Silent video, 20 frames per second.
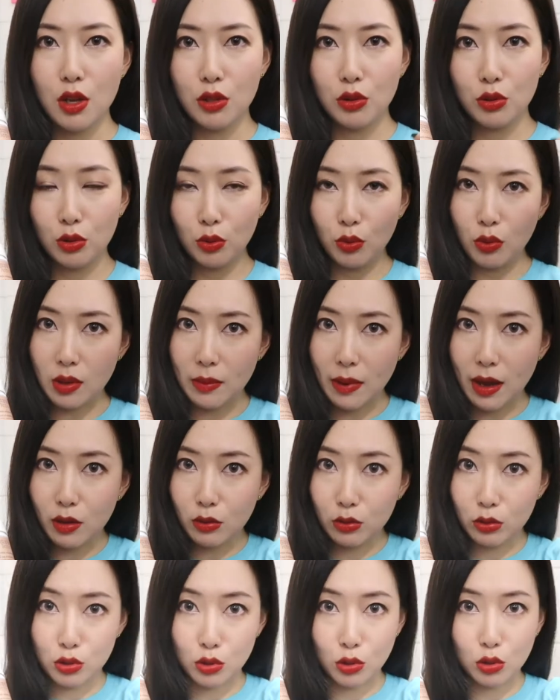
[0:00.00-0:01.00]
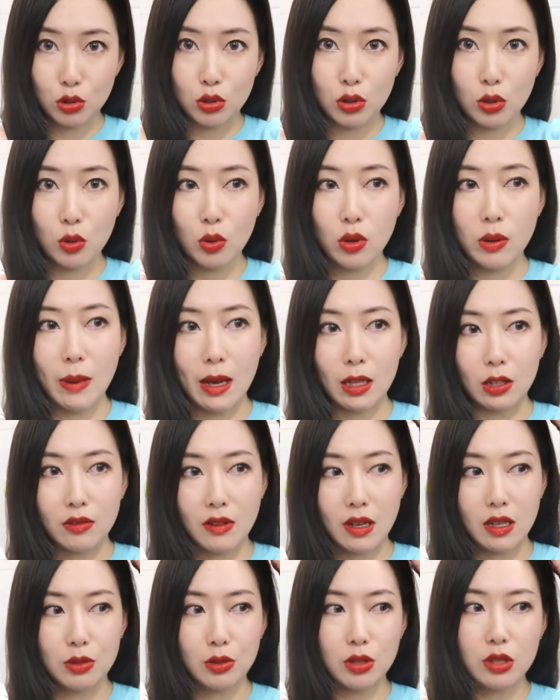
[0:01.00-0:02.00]
就是我一般用的时候是会把头
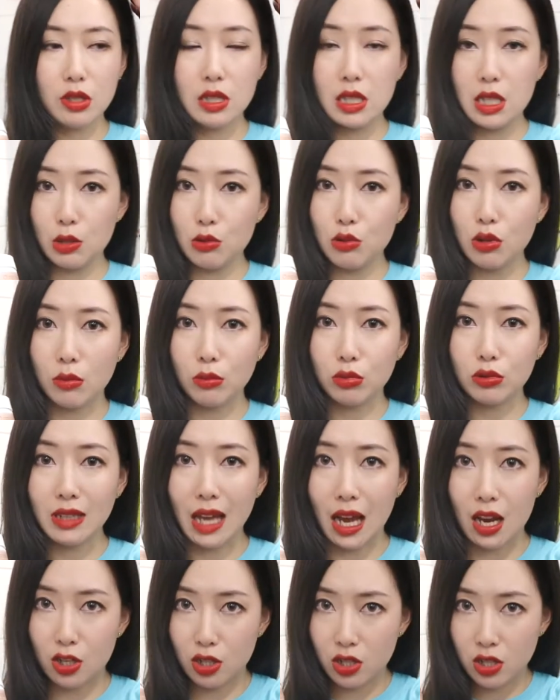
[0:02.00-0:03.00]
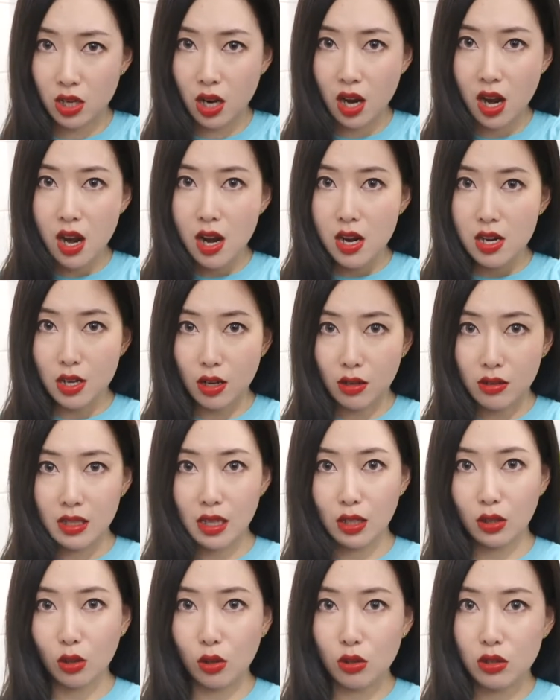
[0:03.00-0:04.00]
发先先全部打湿，然后
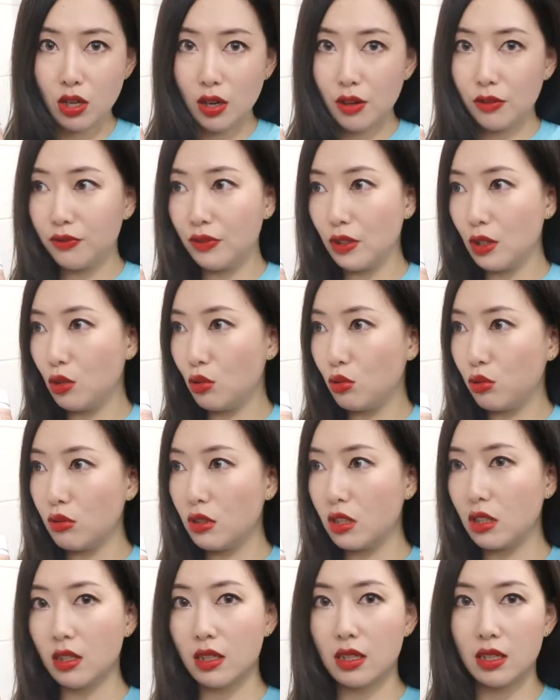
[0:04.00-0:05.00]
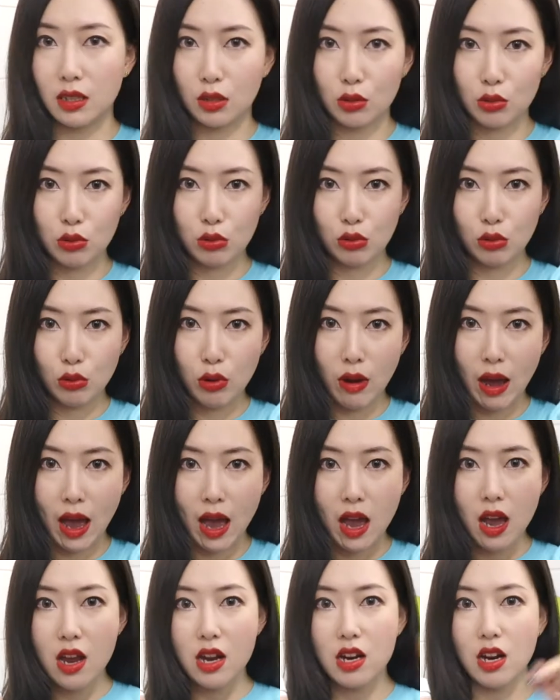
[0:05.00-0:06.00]
在头上分出这个几个区块，
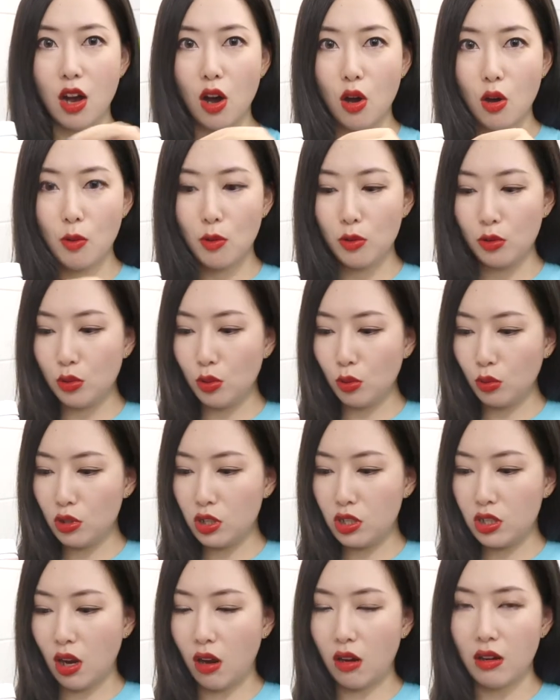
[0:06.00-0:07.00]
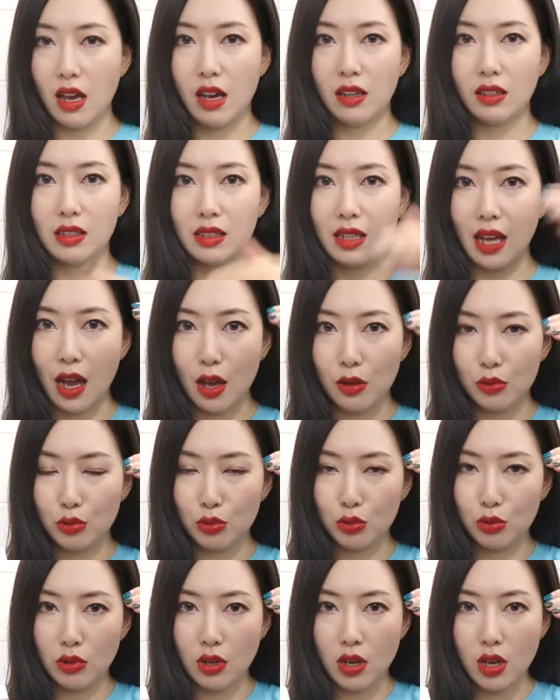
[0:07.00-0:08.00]
然后用少量的它
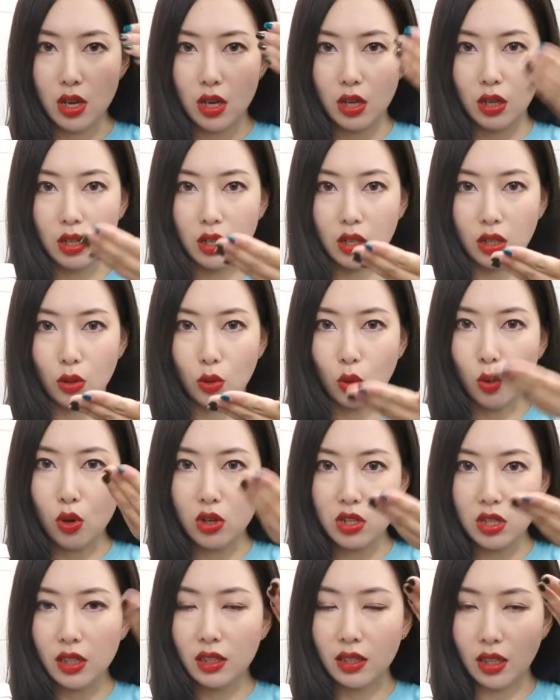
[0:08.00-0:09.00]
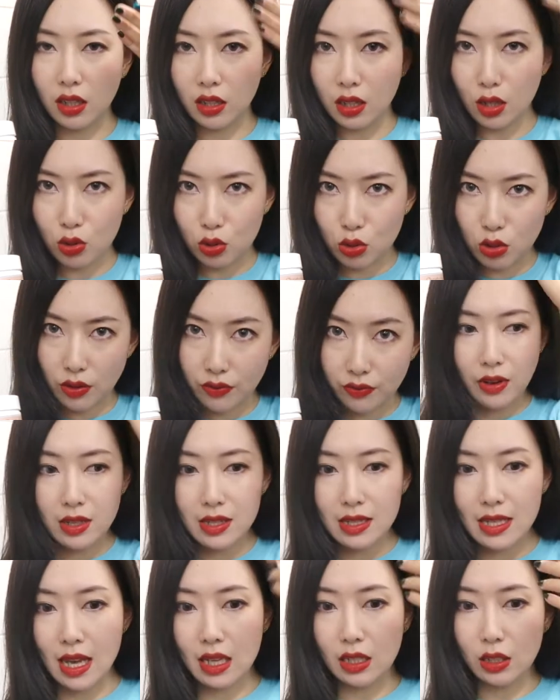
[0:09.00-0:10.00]
去，嗯，和着一点点水
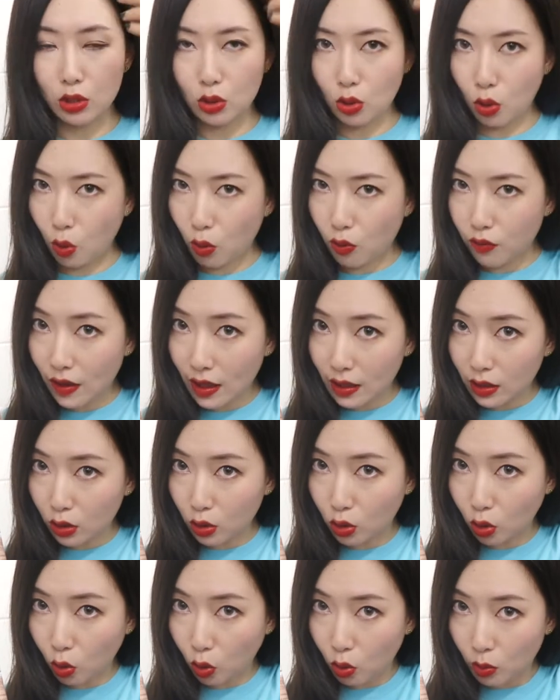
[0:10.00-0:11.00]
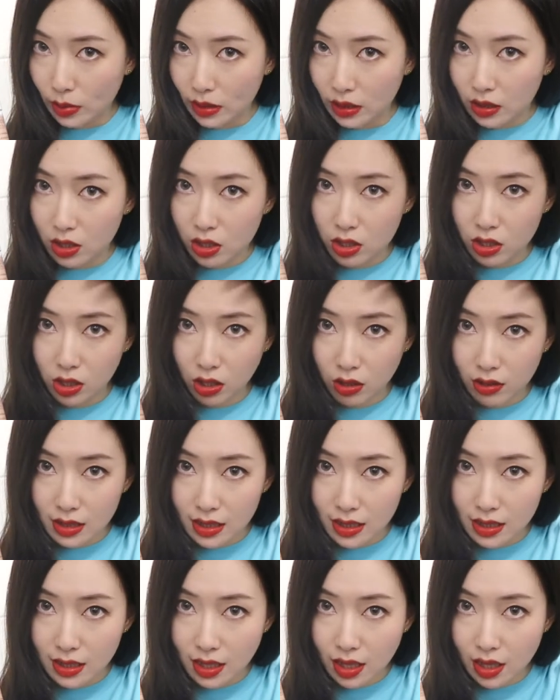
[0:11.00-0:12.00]
放在你头发的头皮的这条
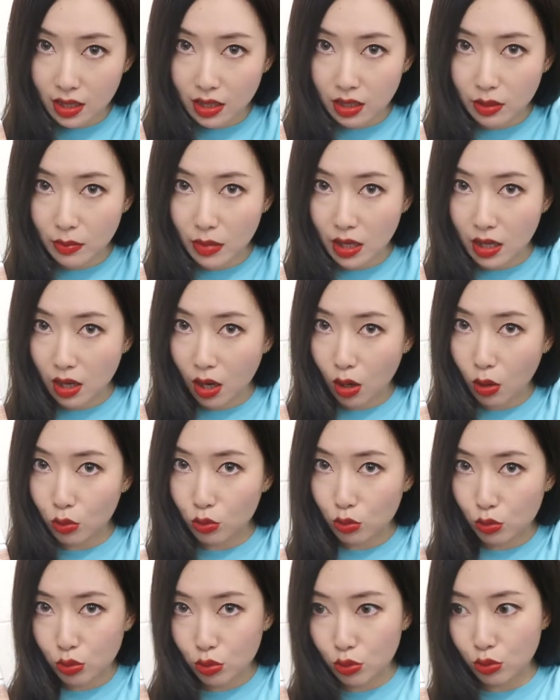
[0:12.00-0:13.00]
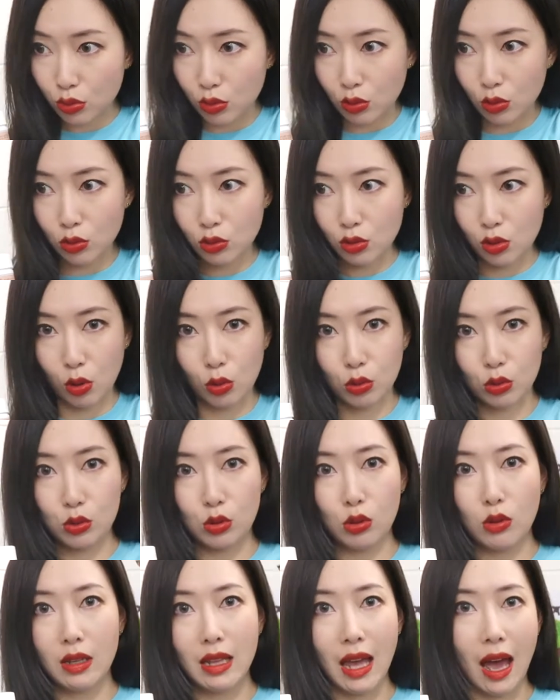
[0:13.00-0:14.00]
线里面，然后去揉
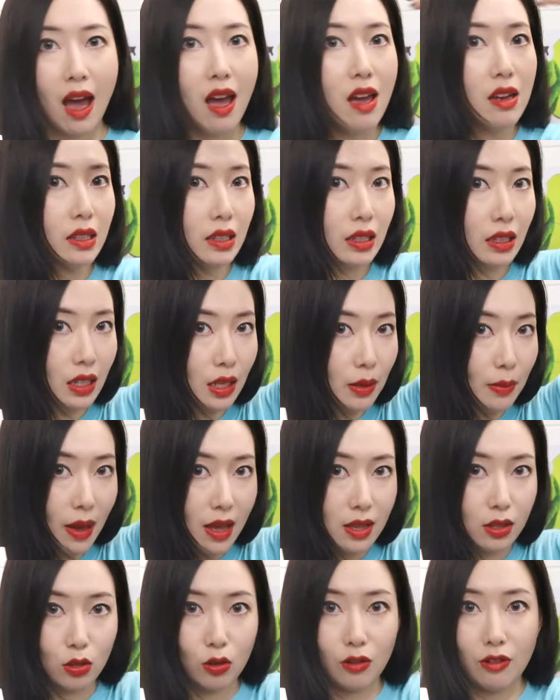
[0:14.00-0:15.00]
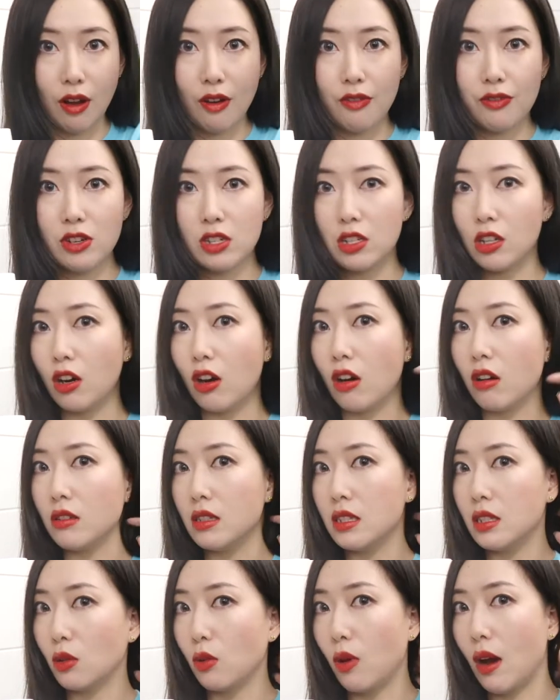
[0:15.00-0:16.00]
搓它。你可以把你头发分成好
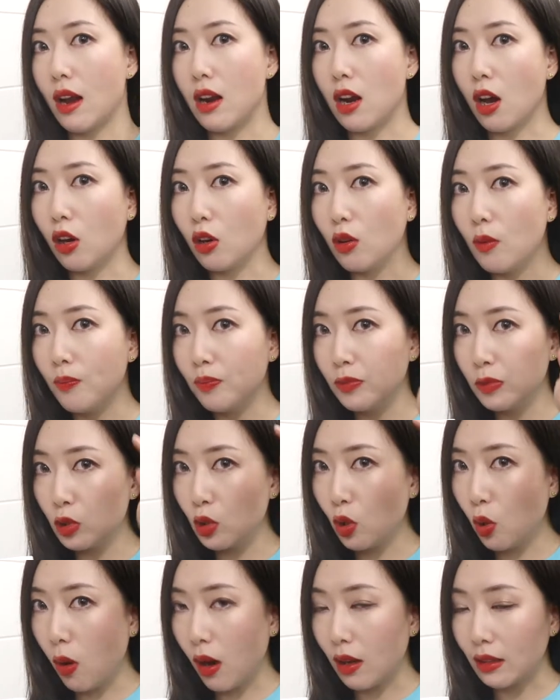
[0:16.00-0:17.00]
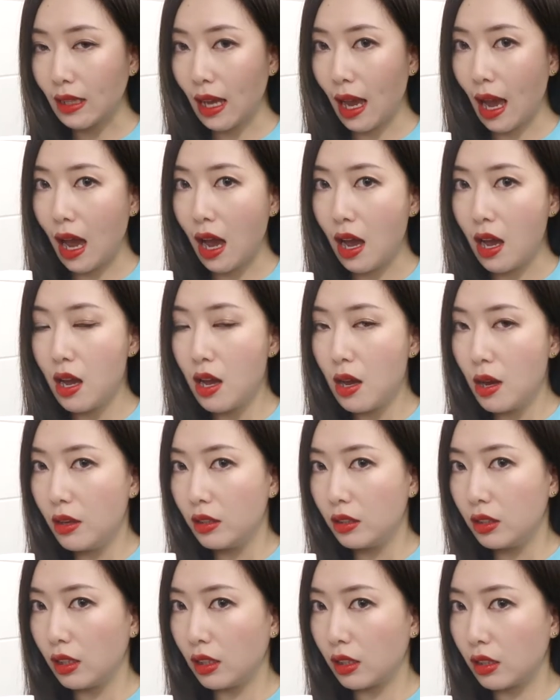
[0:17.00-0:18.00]
几块，然后都往它
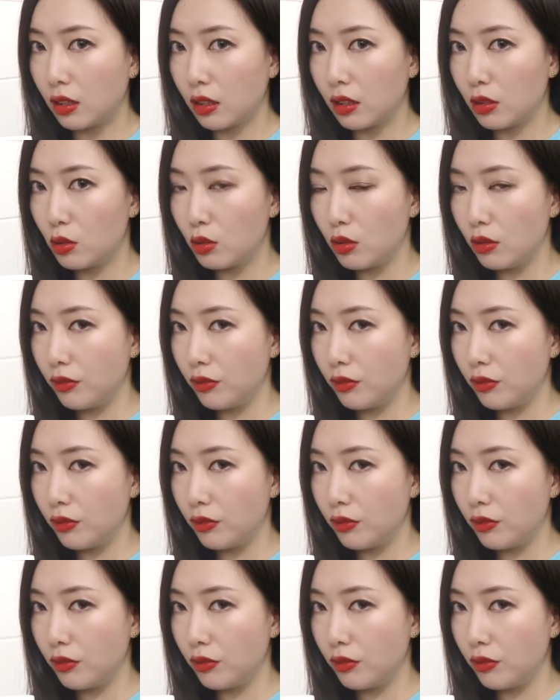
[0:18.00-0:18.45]
那个。